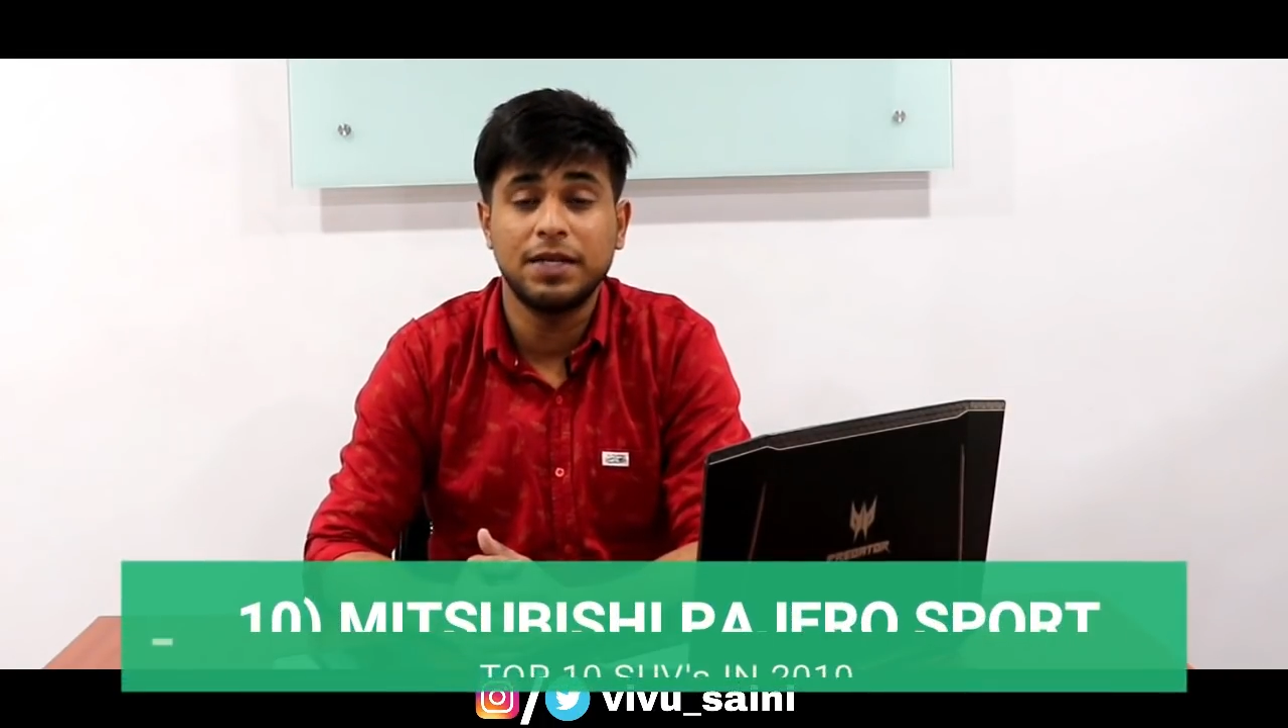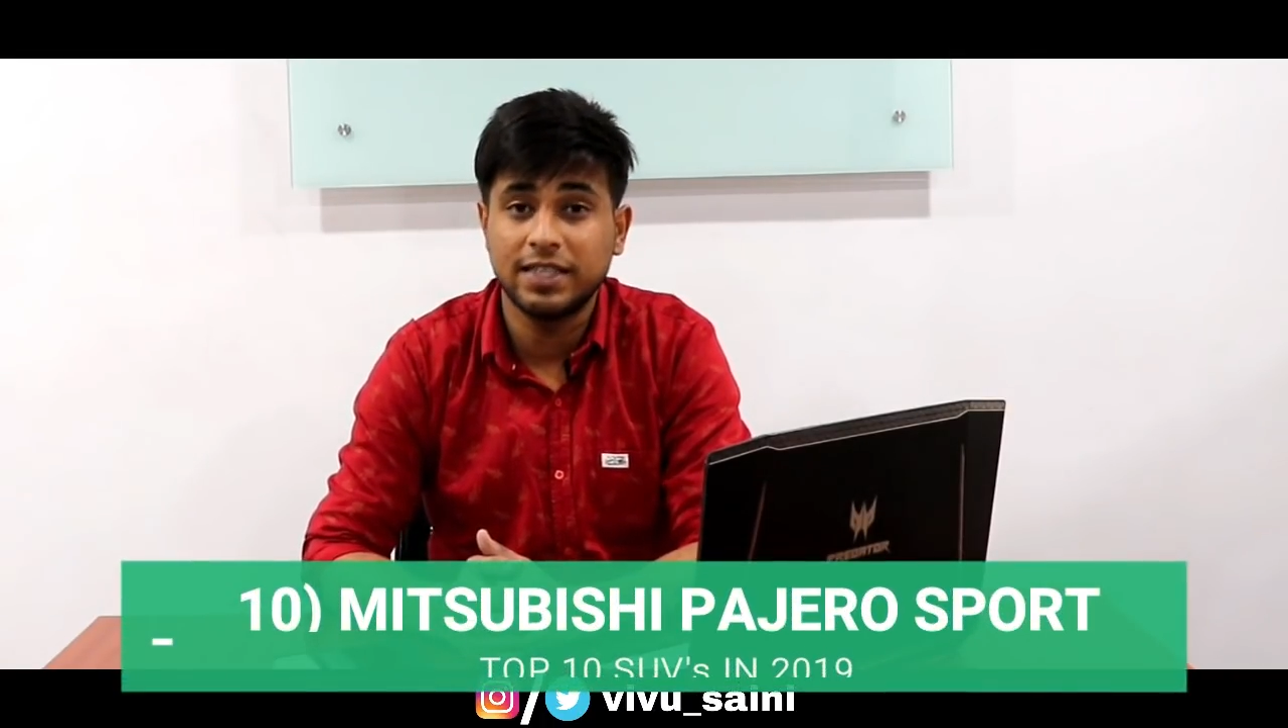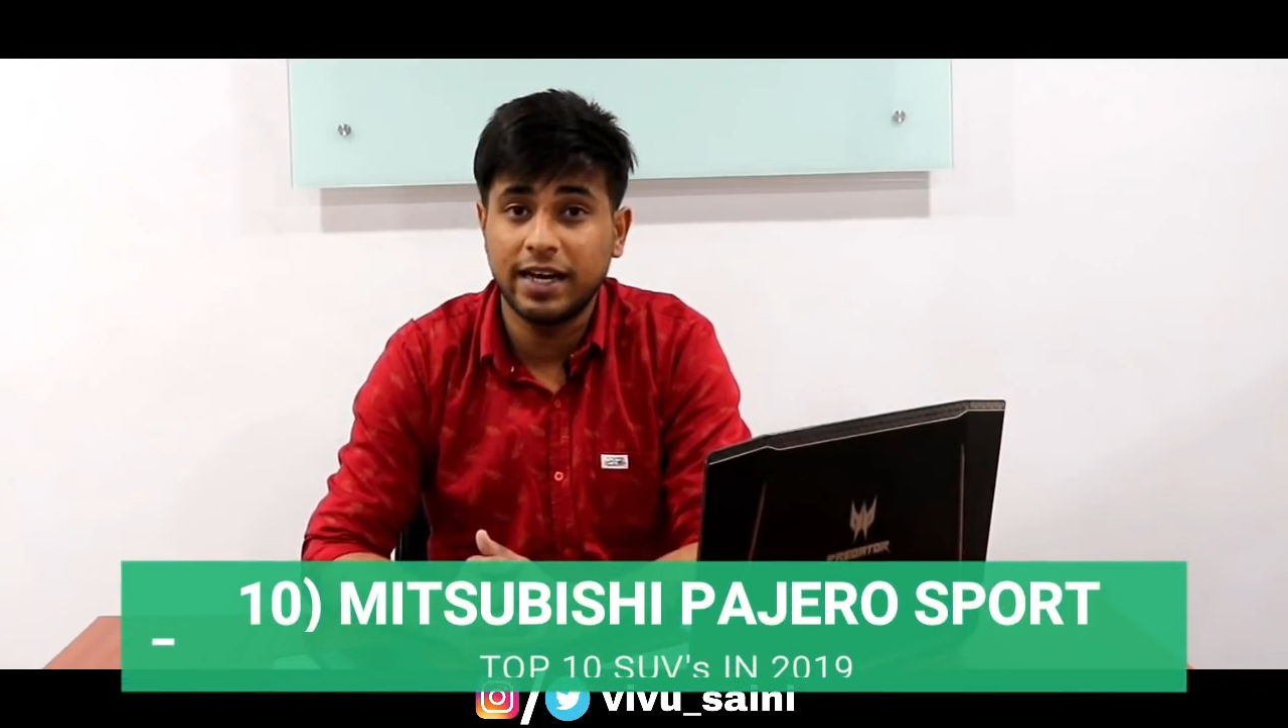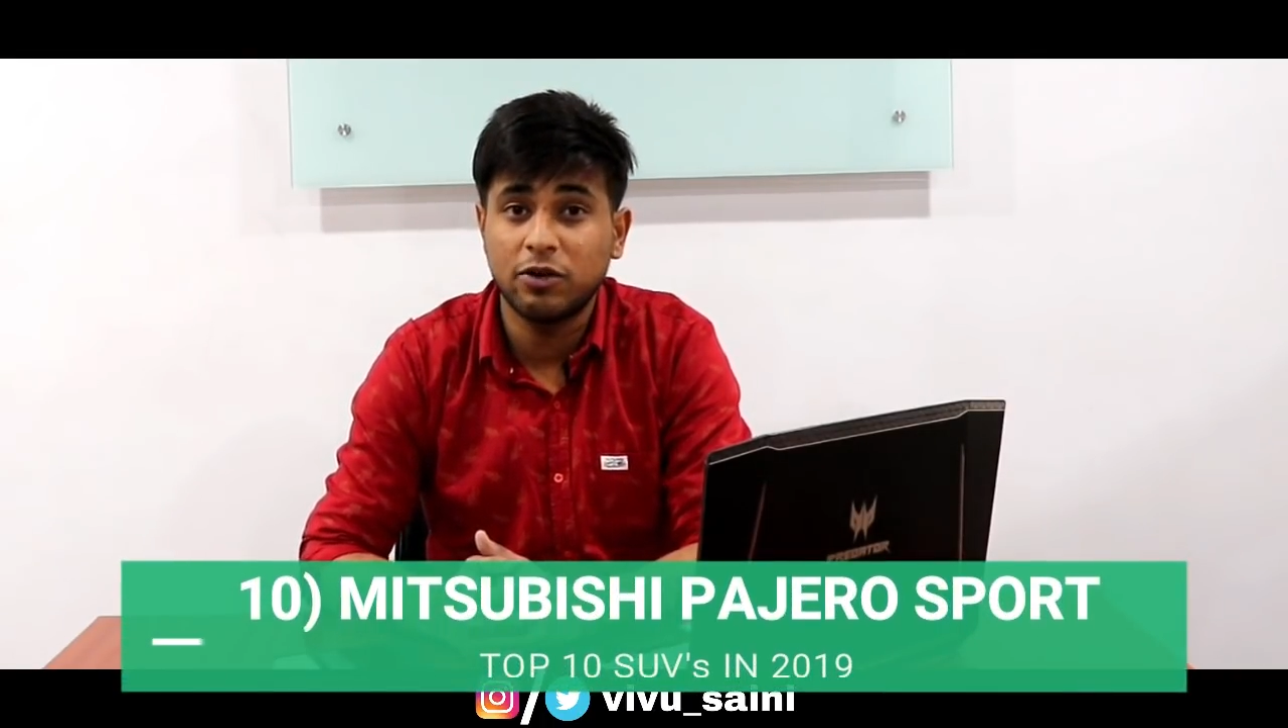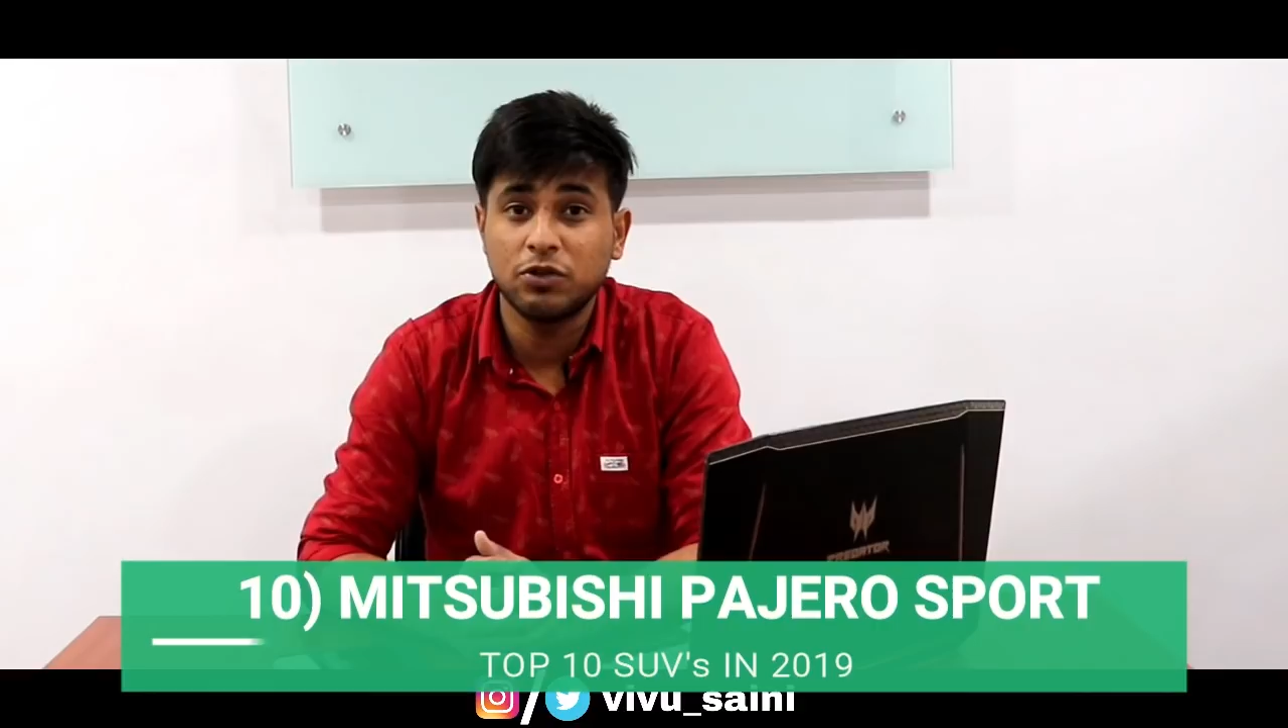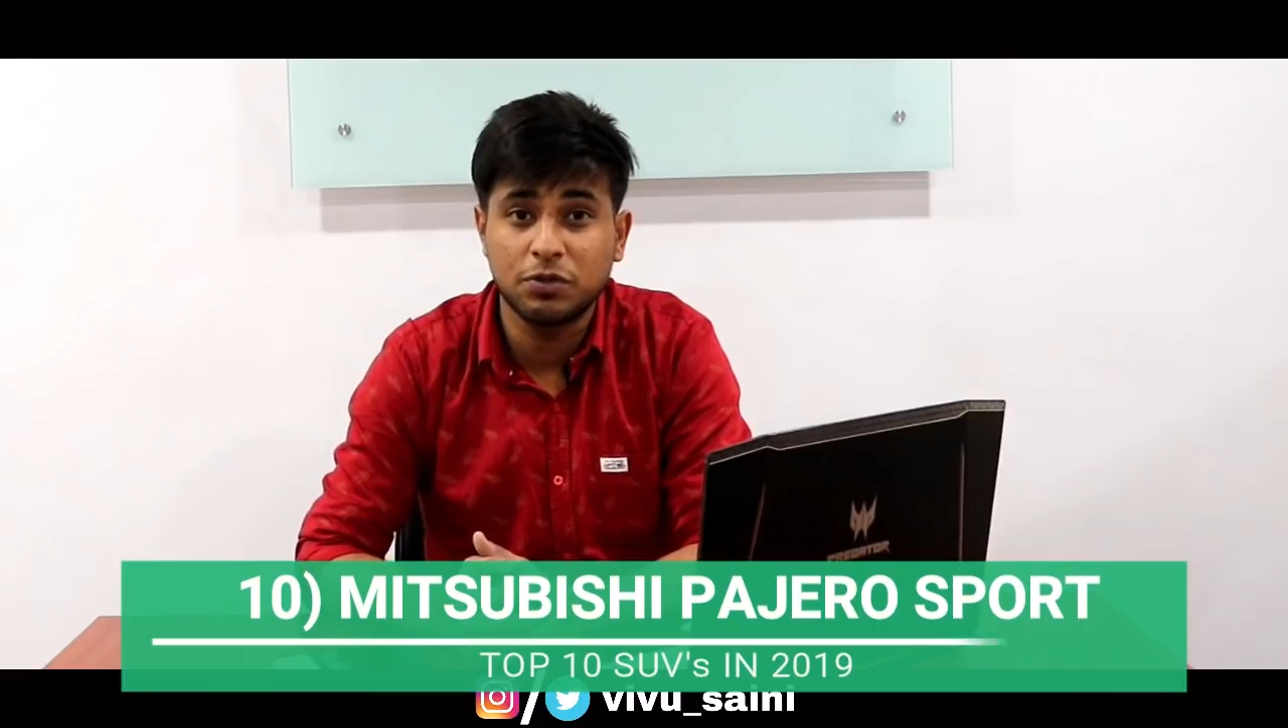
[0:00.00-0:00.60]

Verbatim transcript: पजेरो